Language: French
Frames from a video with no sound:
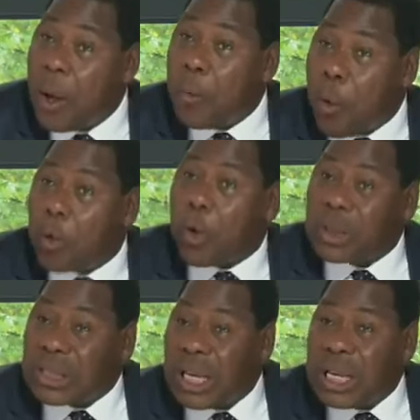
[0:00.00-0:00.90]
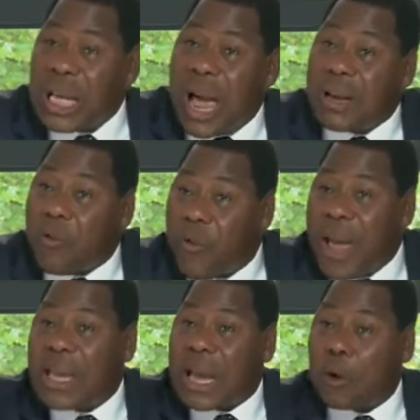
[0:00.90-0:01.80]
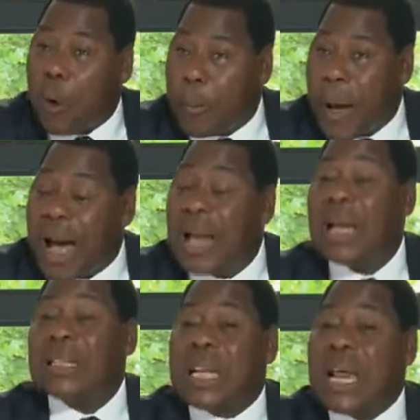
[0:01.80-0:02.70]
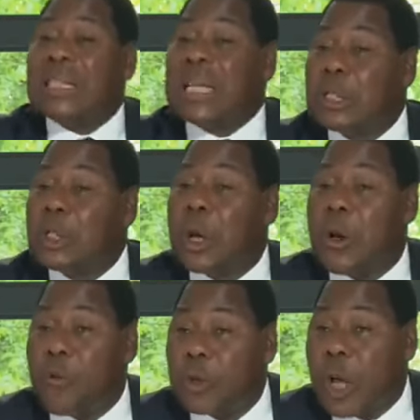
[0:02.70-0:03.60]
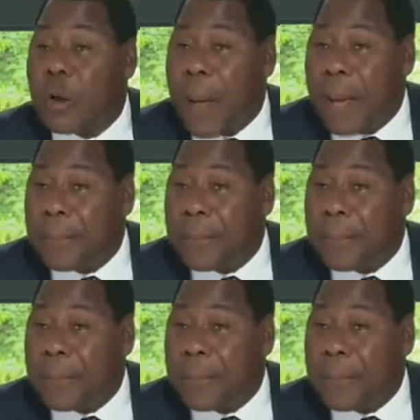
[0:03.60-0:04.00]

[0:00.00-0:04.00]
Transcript: pour que s'il y a des failles quelque part, si les institutions ne fonctionnent pas